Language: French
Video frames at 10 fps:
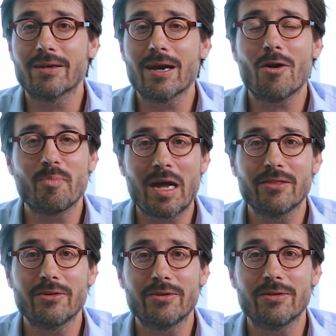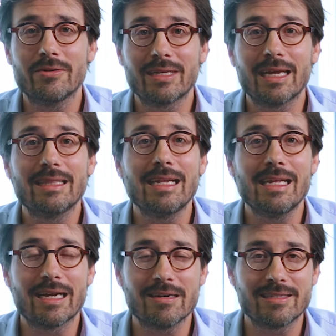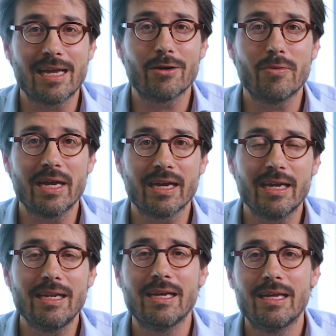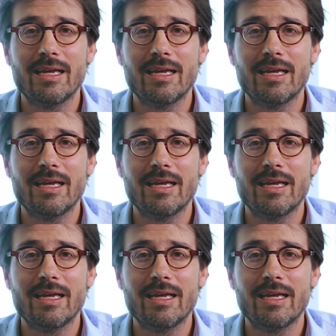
quand on parle de traiter les cancers ORL.